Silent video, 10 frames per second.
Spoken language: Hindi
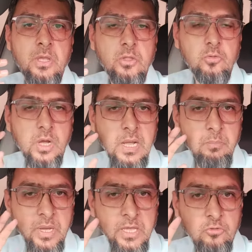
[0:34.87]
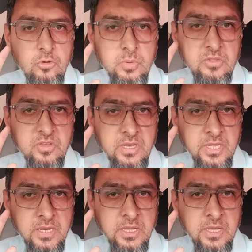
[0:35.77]
तो आप भाई जो भी
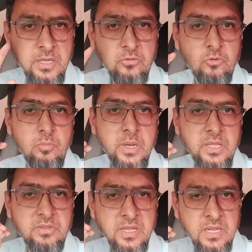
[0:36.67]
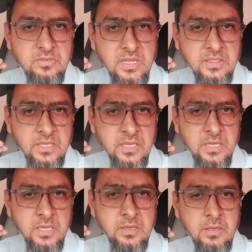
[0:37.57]
जेन्यन हैं जो भाई जाना चाहते
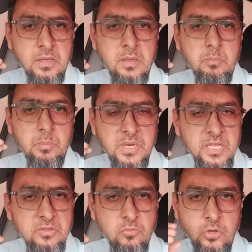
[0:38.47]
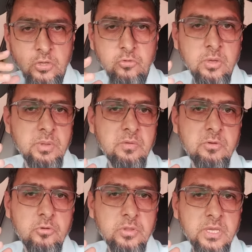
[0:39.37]
हैं प्लीज़ वही जो है मेरी
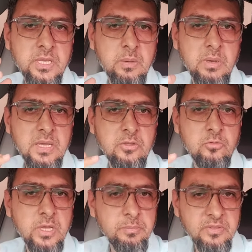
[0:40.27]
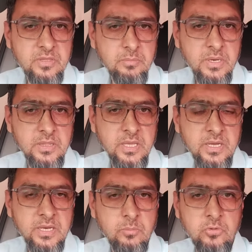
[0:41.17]
वीडियो देखें बाकी जो है आप स्किप कर दिया
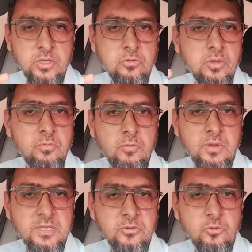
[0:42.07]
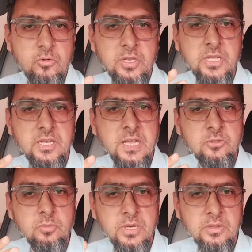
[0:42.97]
करें मुझे जो है व्यूवर्स का शौक़ नहीं है ना
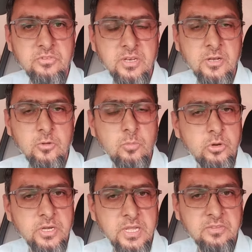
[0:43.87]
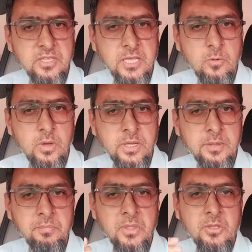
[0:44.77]
तो मैंने चैनल को मोनिटाइज़ किया हुआ है
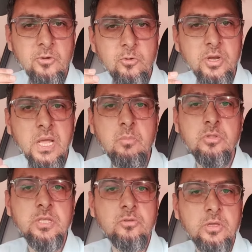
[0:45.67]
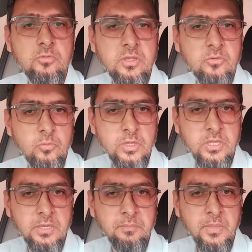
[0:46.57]
और ना मुझे जो है उसकी ज़रूरत है